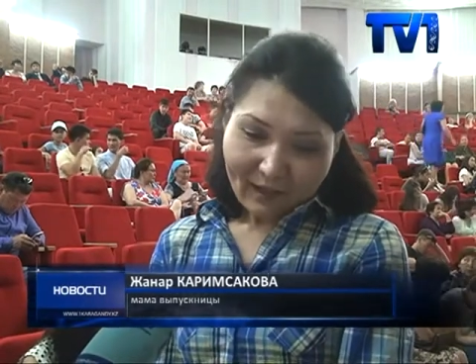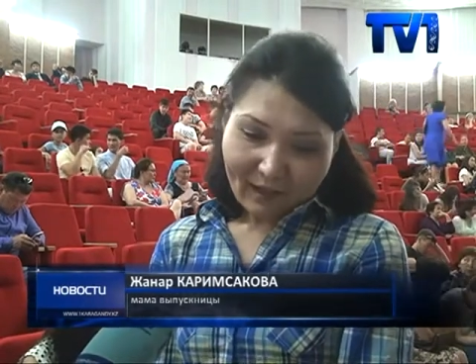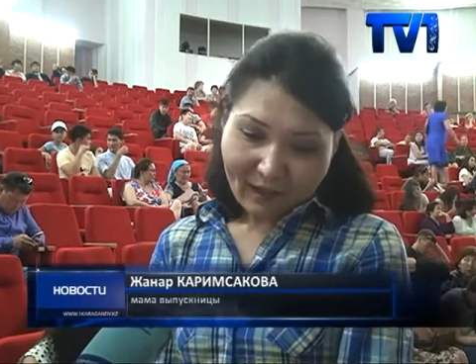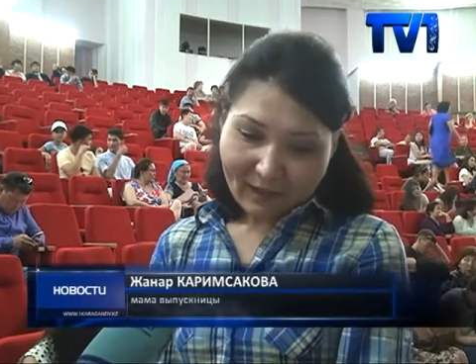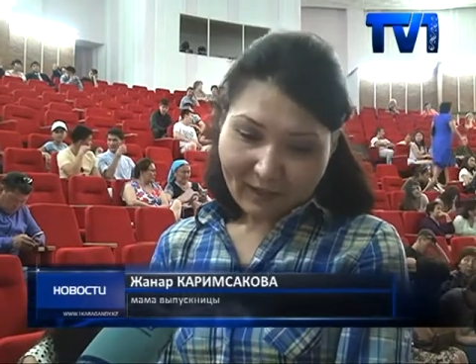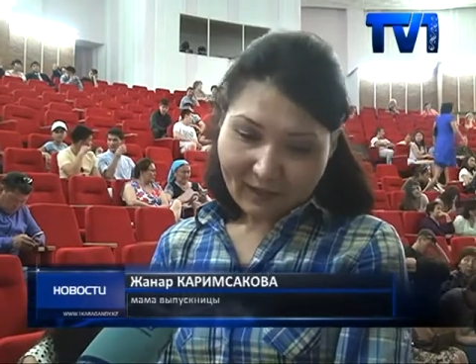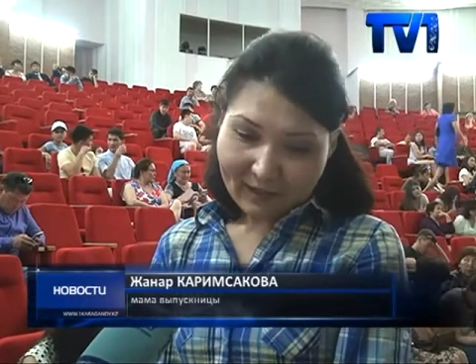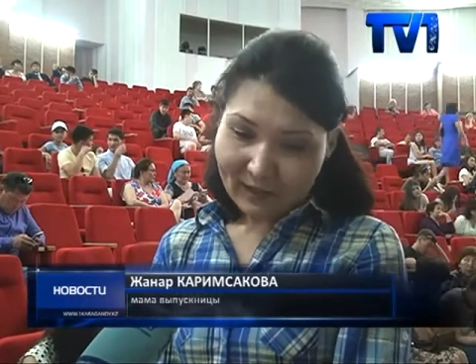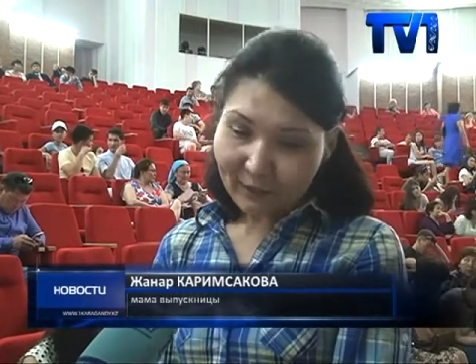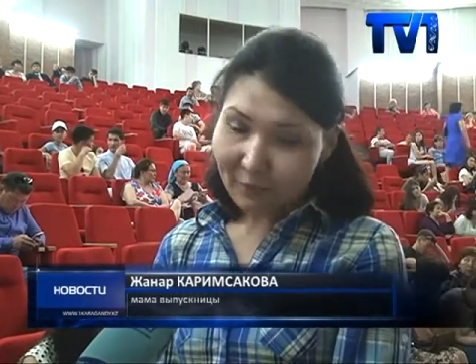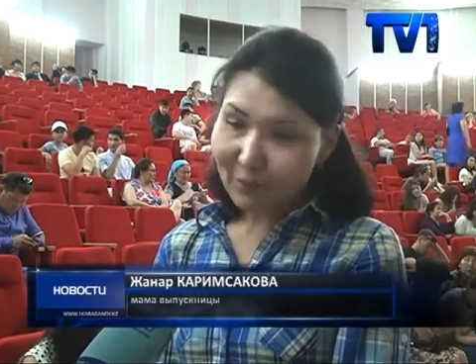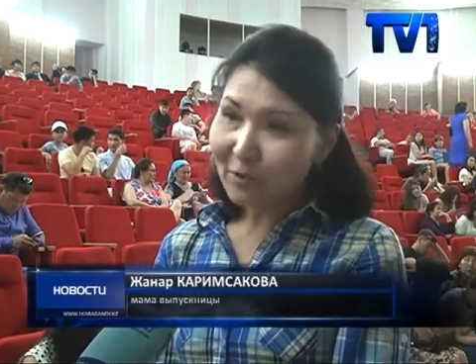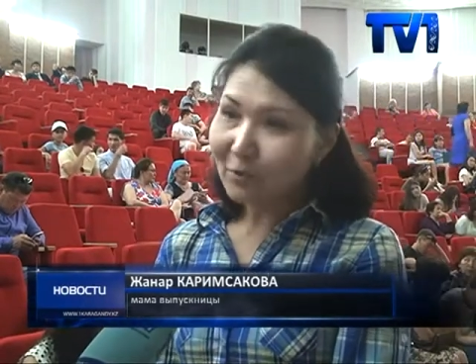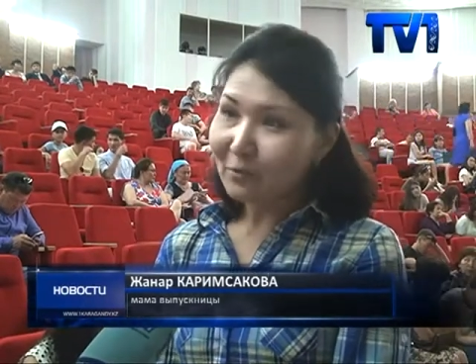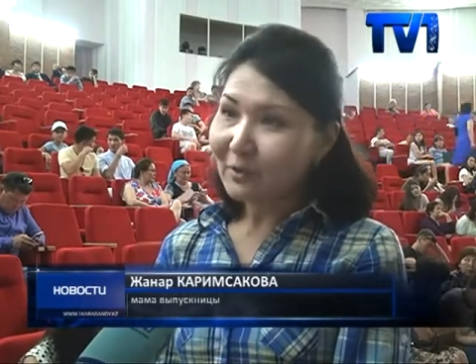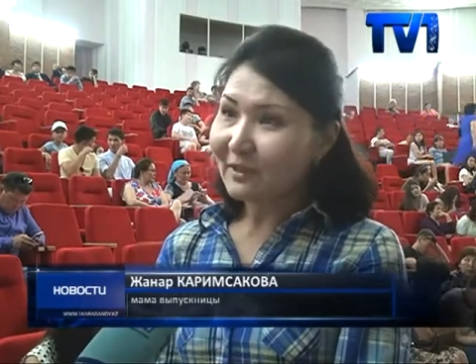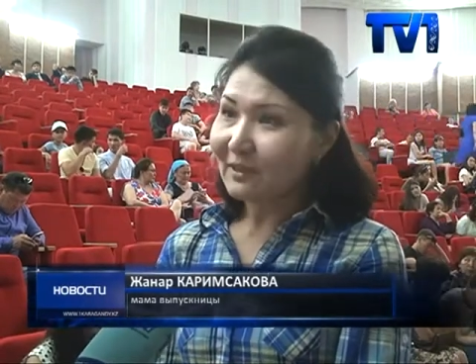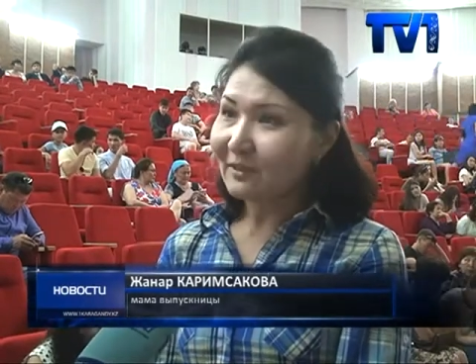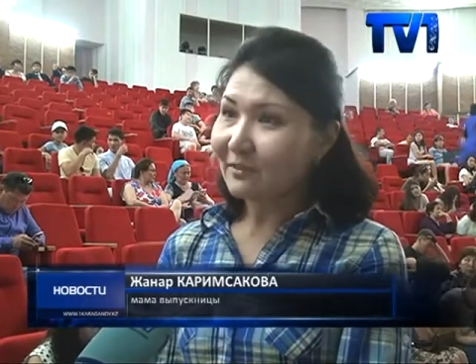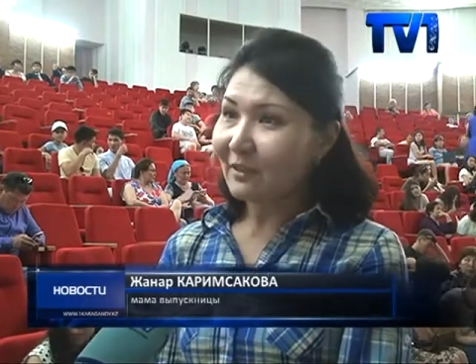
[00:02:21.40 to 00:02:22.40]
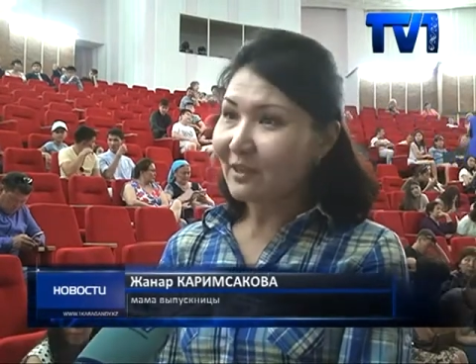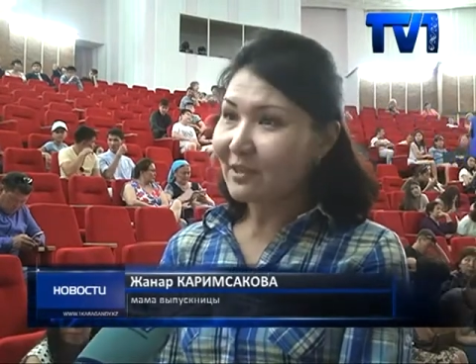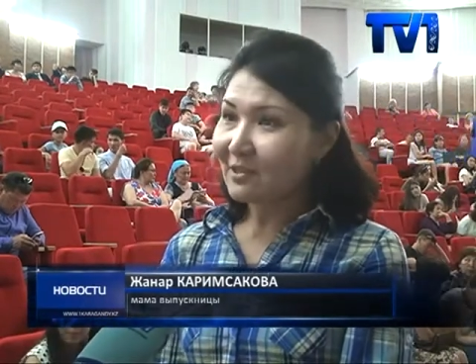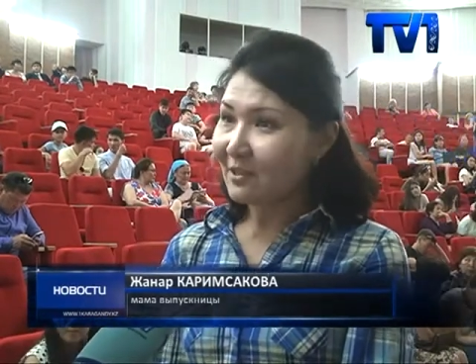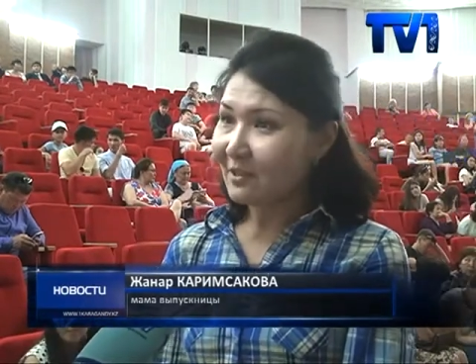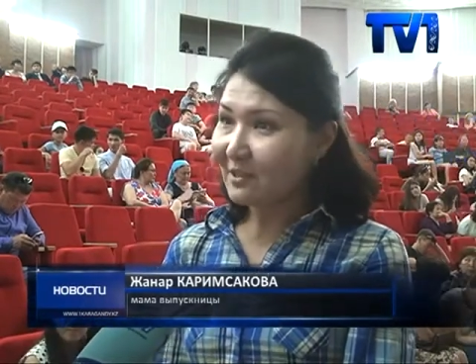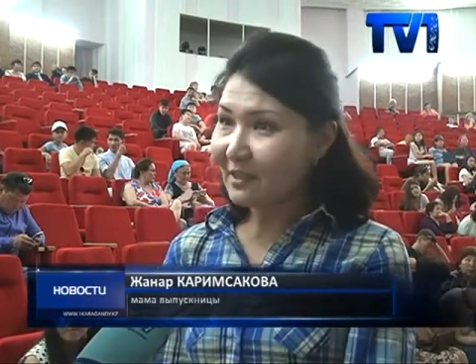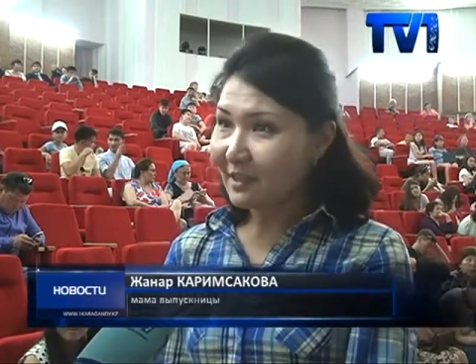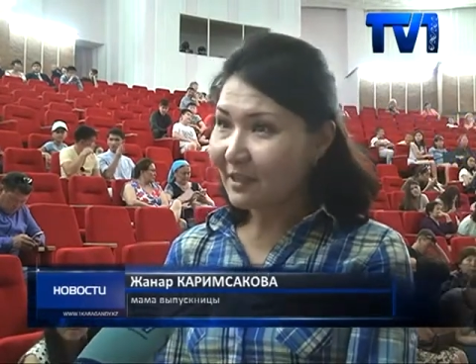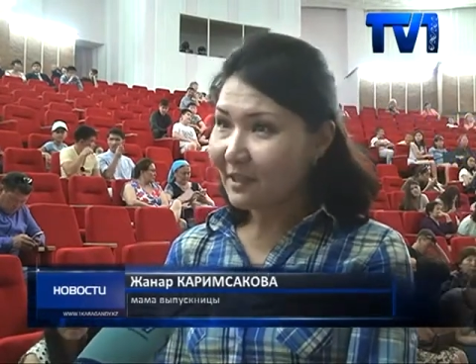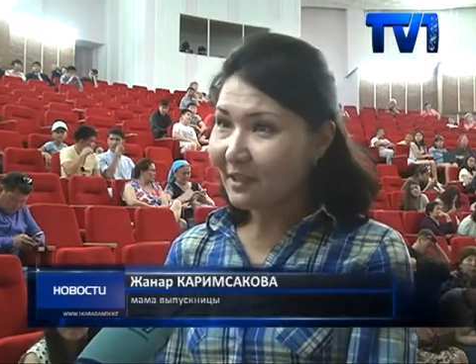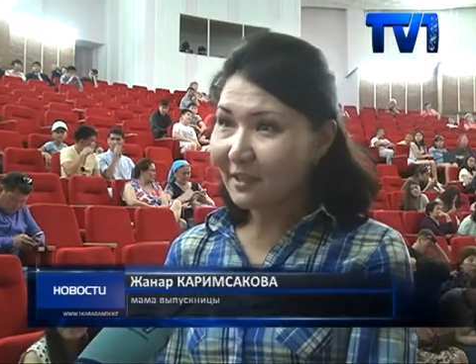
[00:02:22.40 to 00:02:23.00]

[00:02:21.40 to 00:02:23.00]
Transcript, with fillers: А, сегодня у нас важный день